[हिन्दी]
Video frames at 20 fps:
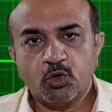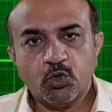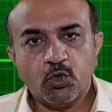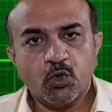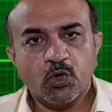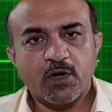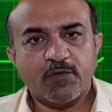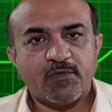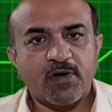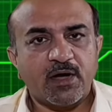
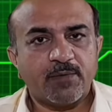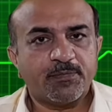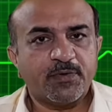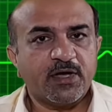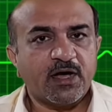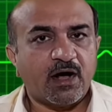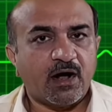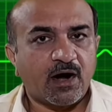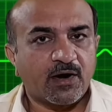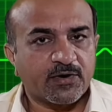दोनों का वहाँ
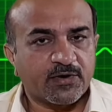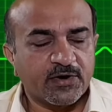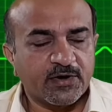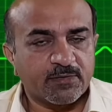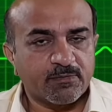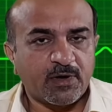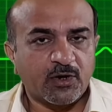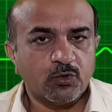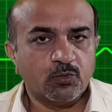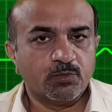पर हार्ट
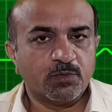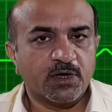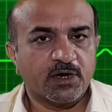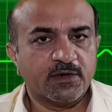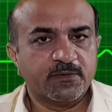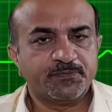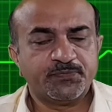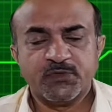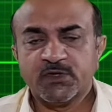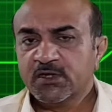रेट मालूम
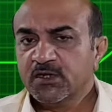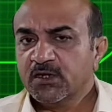करें